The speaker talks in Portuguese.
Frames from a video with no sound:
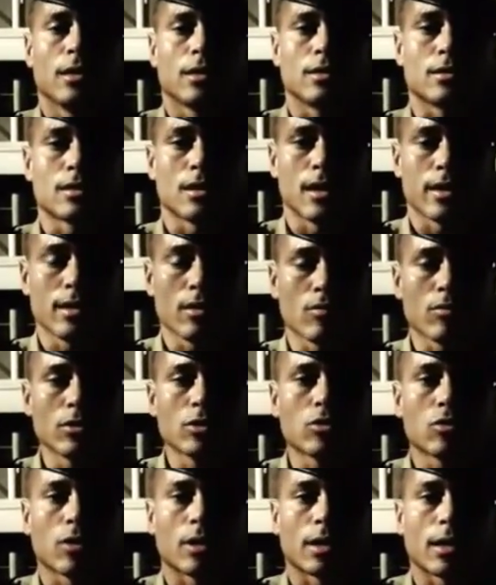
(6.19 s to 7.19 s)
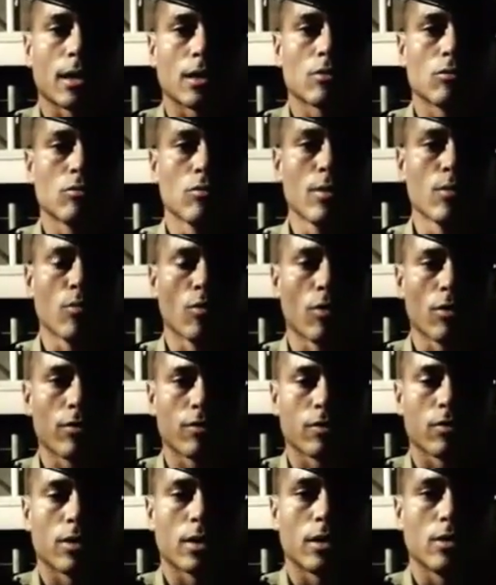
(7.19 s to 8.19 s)
que estaria condicionado no
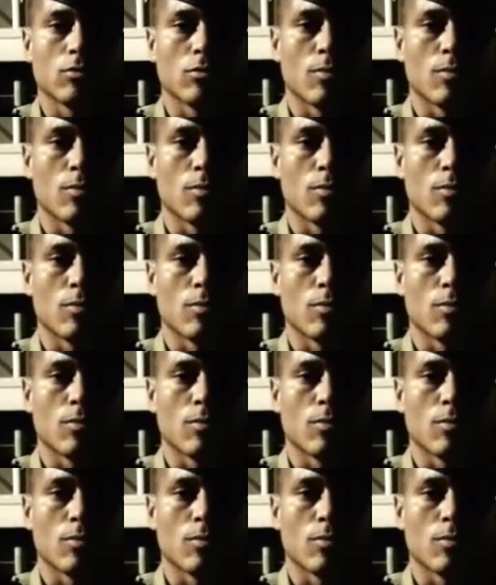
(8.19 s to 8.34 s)
imóvel aqui